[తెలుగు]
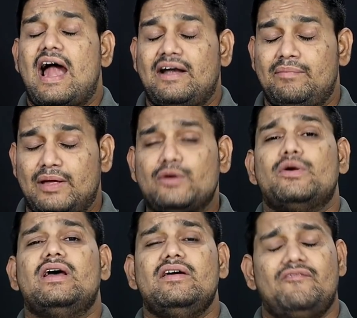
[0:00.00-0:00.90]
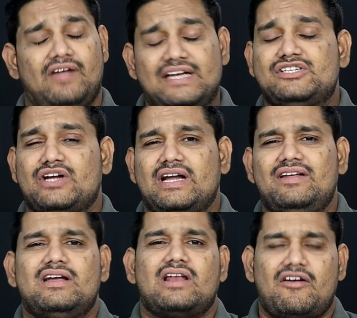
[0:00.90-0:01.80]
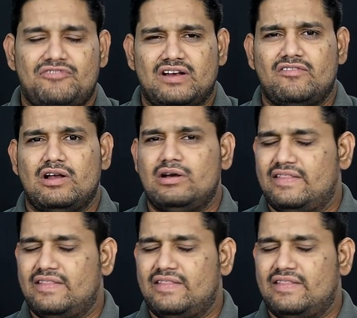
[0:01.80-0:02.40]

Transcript: అండ్ మీరు కూడా వెయిట్ చేయండి క్రాఫ్టన్ వాళ్ళు